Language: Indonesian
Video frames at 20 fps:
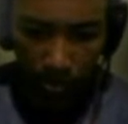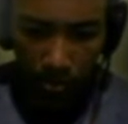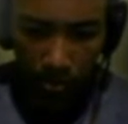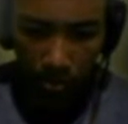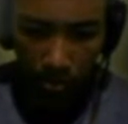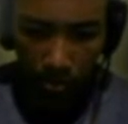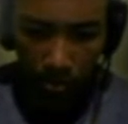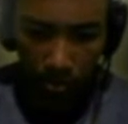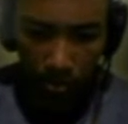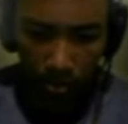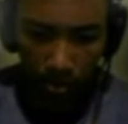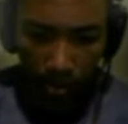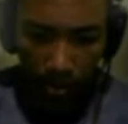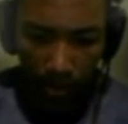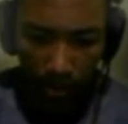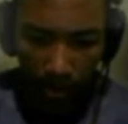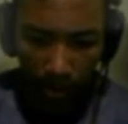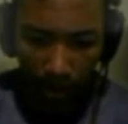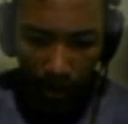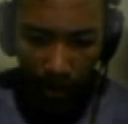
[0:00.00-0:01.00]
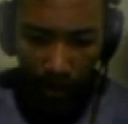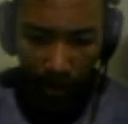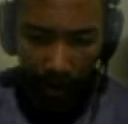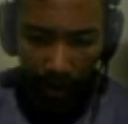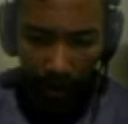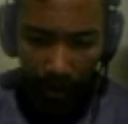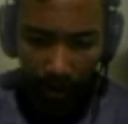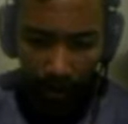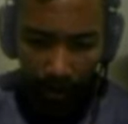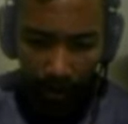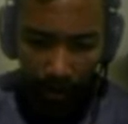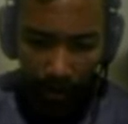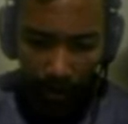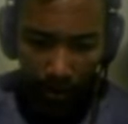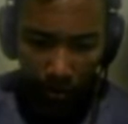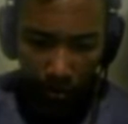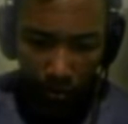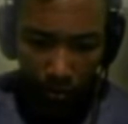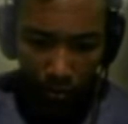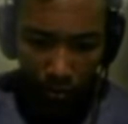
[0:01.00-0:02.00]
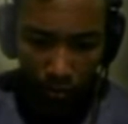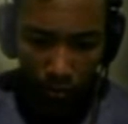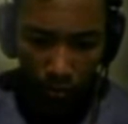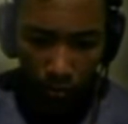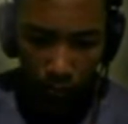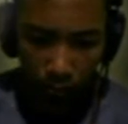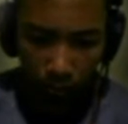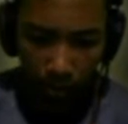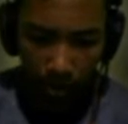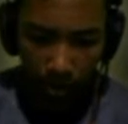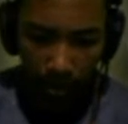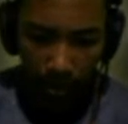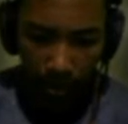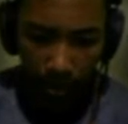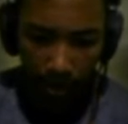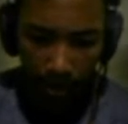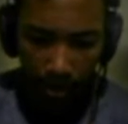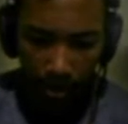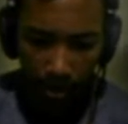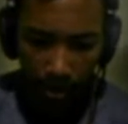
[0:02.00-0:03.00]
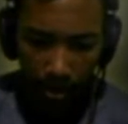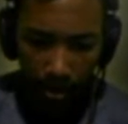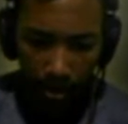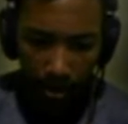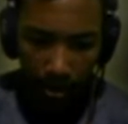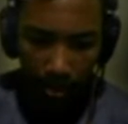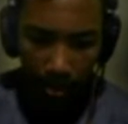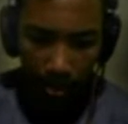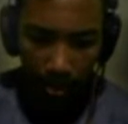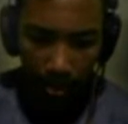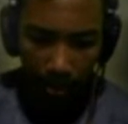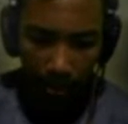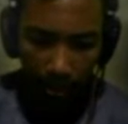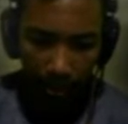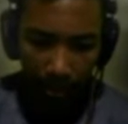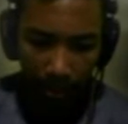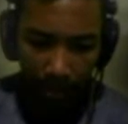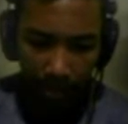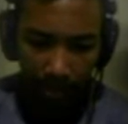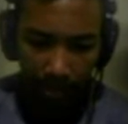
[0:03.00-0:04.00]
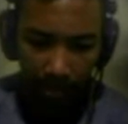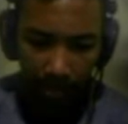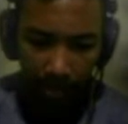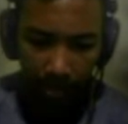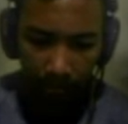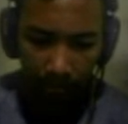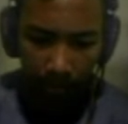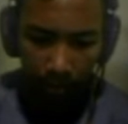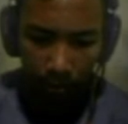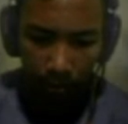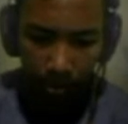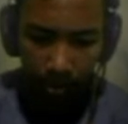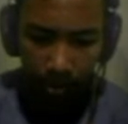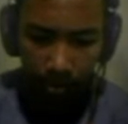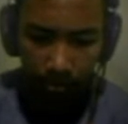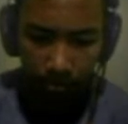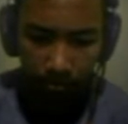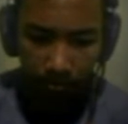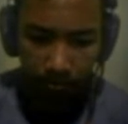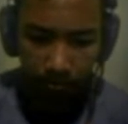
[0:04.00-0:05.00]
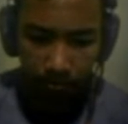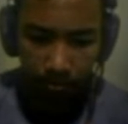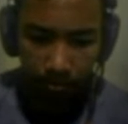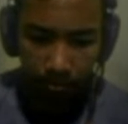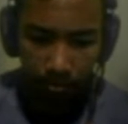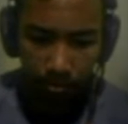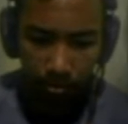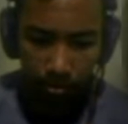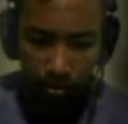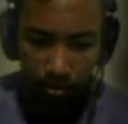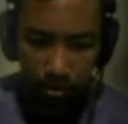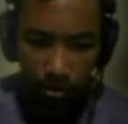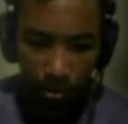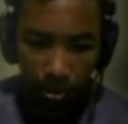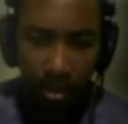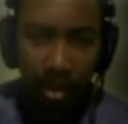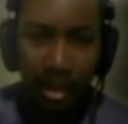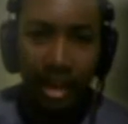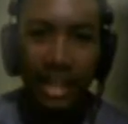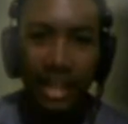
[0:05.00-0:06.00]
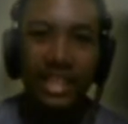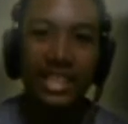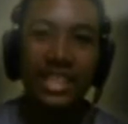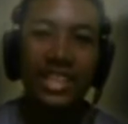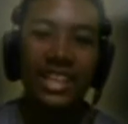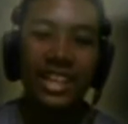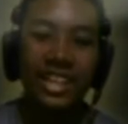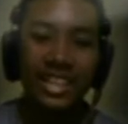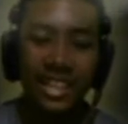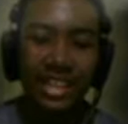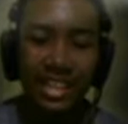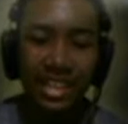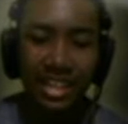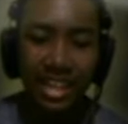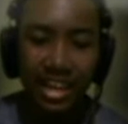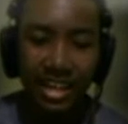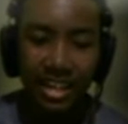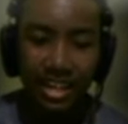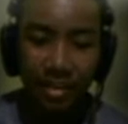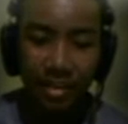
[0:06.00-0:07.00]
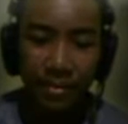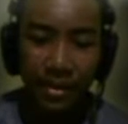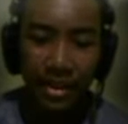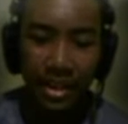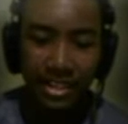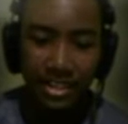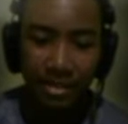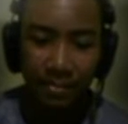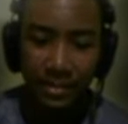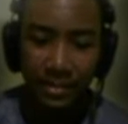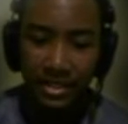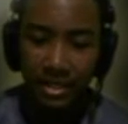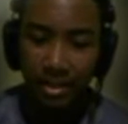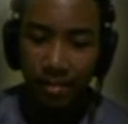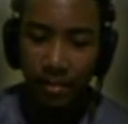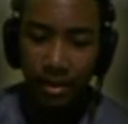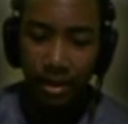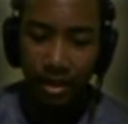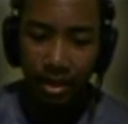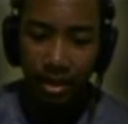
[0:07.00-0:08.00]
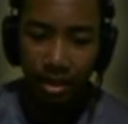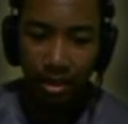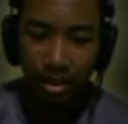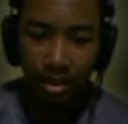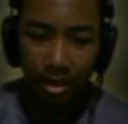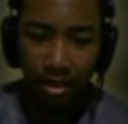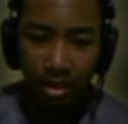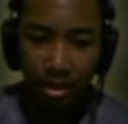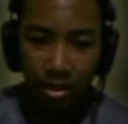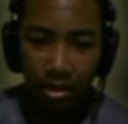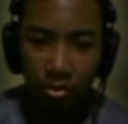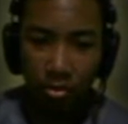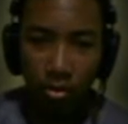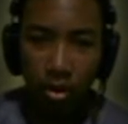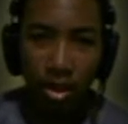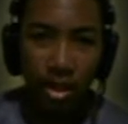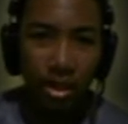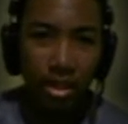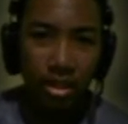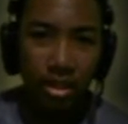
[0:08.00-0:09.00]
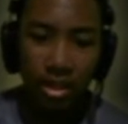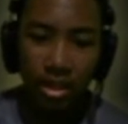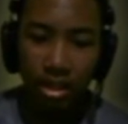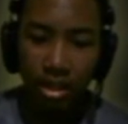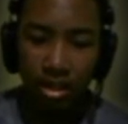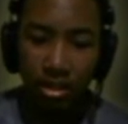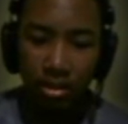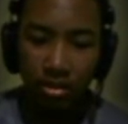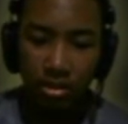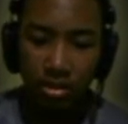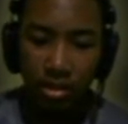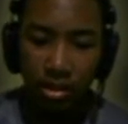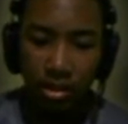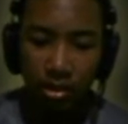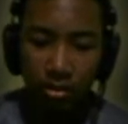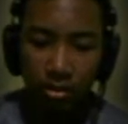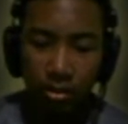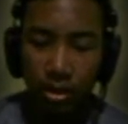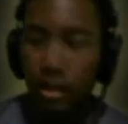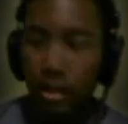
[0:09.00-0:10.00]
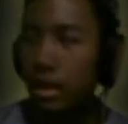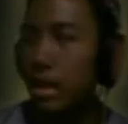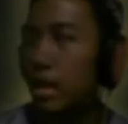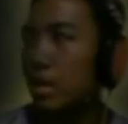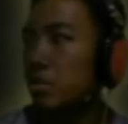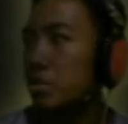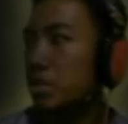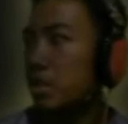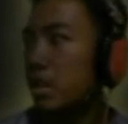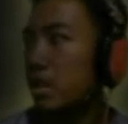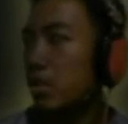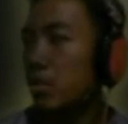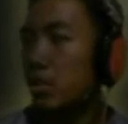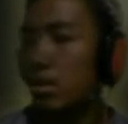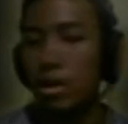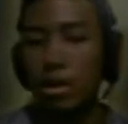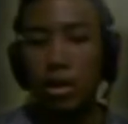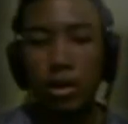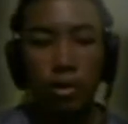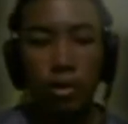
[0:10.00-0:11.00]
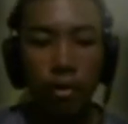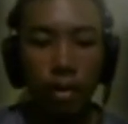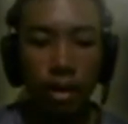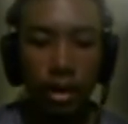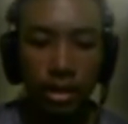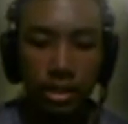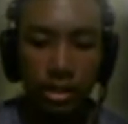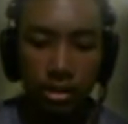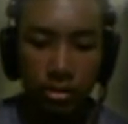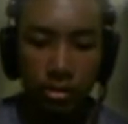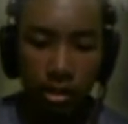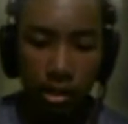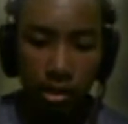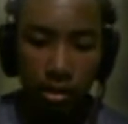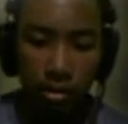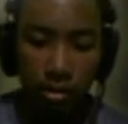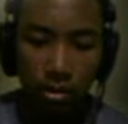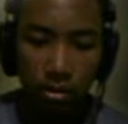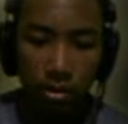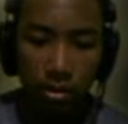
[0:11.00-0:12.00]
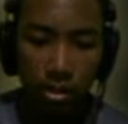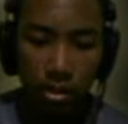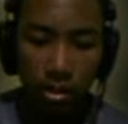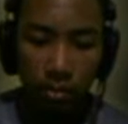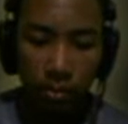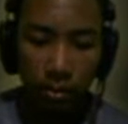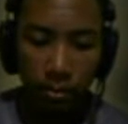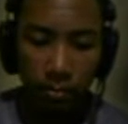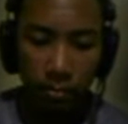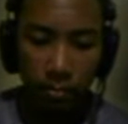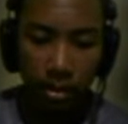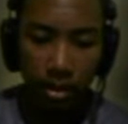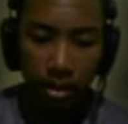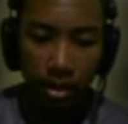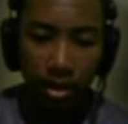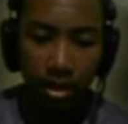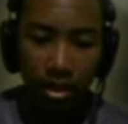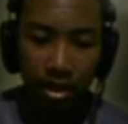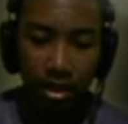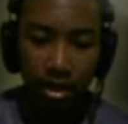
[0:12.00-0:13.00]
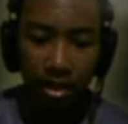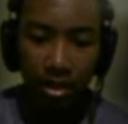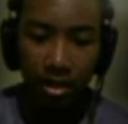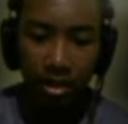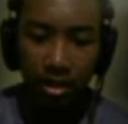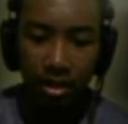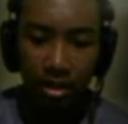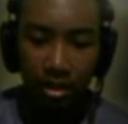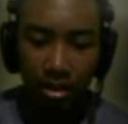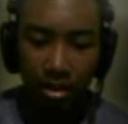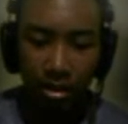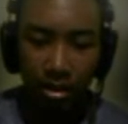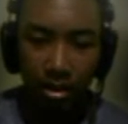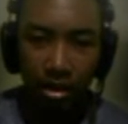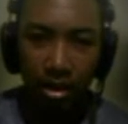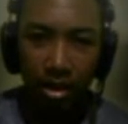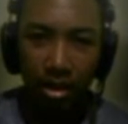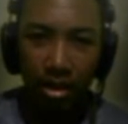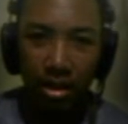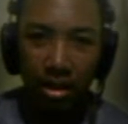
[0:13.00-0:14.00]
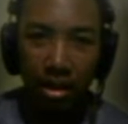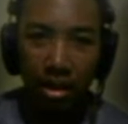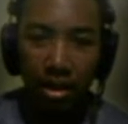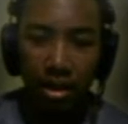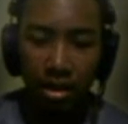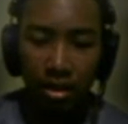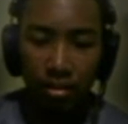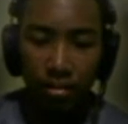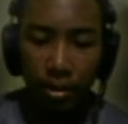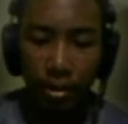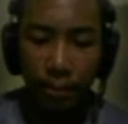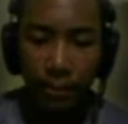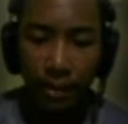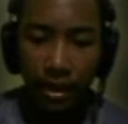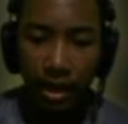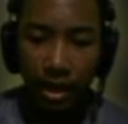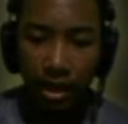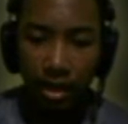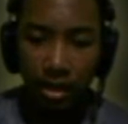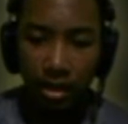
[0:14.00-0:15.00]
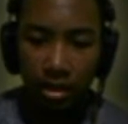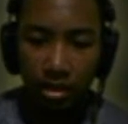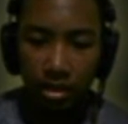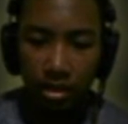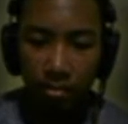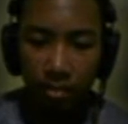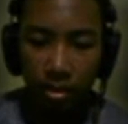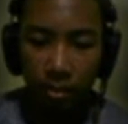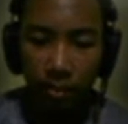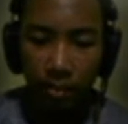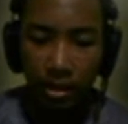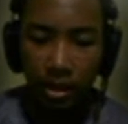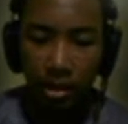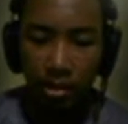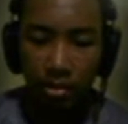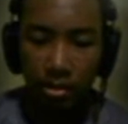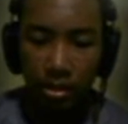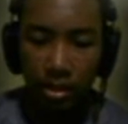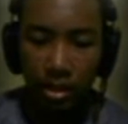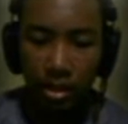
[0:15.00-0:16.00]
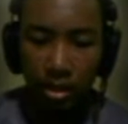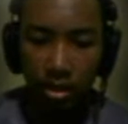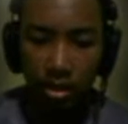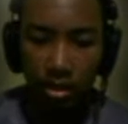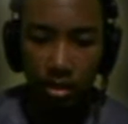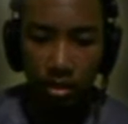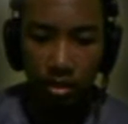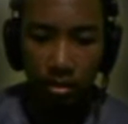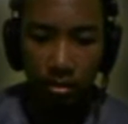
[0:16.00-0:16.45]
oh yeah oh yeah anak ya kira nyampe juga anak kecil dari tadi lari tapi nggak capek-capek gua lari 300 kilo eh 300 kilo gua lari 1 kilo aja udah capek sini anaknya anaknya berapa kali sih berapa kilo sih naik